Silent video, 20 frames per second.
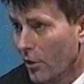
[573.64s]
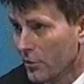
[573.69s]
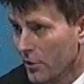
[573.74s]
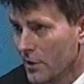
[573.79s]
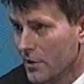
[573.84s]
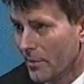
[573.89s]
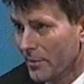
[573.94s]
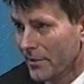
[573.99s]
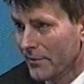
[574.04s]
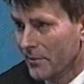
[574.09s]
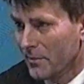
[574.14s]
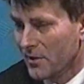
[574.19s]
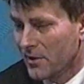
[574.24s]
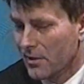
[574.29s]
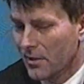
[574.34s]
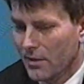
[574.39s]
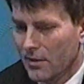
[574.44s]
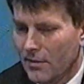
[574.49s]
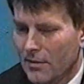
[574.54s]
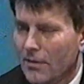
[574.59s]
oni sobie
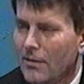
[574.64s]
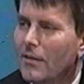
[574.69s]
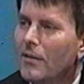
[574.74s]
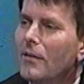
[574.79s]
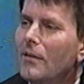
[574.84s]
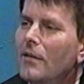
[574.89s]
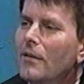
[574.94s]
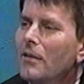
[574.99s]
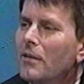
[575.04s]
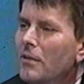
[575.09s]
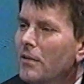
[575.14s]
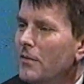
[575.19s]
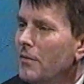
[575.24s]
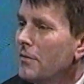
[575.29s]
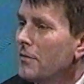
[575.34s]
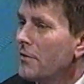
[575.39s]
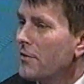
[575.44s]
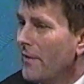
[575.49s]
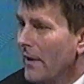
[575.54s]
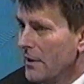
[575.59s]
wymyślili,
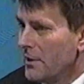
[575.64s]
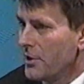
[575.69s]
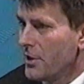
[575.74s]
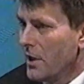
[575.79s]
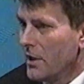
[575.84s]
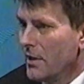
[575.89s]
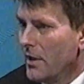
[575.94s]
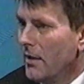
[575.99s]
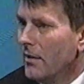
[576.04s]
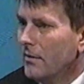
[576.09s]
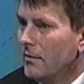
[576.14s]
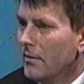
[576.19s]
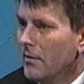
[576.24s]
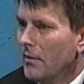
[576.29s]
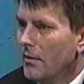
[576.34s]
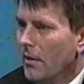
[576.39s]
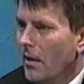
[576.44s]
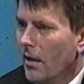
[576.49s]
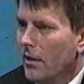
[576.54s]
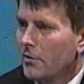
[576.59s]
yy, świadczenia,
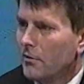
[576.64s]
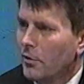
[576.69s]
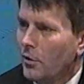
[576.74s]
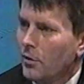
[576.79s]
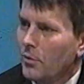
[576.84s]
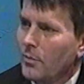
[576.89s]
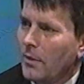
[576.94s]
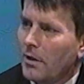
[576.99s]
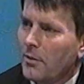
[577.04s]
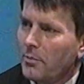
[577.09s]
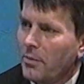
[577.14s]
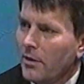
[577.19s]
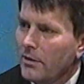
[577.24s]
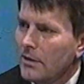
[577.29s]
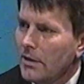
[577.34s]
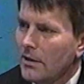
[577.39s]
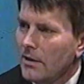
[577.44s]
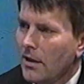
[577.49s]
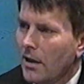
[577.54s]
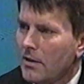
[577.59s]
a kto umarł po
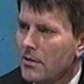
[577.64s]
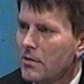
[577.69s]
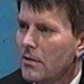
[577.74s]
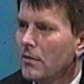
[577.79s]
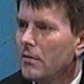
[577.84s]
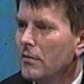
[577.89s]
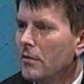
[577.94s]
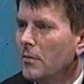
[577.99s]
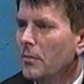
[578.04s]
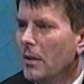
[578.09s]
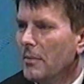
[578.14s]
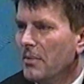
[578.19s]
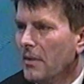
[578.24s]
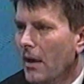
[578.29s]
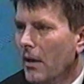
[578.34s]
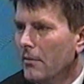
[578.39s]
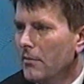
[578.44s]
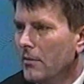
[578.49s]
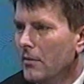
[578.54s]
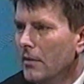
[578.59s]
tej dacie, to ma
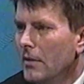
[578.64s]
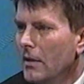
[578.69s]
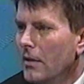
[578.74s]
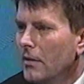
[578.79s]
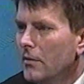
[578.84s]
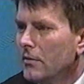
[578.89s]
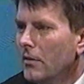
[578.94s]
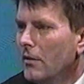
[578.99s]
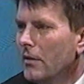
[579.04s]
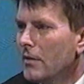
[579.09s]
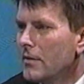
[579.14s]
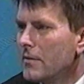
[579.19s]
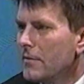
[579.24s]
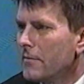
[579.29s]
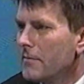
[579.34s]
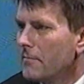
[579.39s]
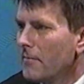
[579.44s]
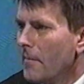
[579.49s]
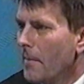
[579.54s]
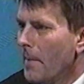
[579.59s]
prawo. Chciałbym, żeby pan
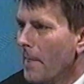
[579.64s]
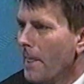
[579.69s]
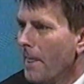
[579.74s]
to jeszcze raz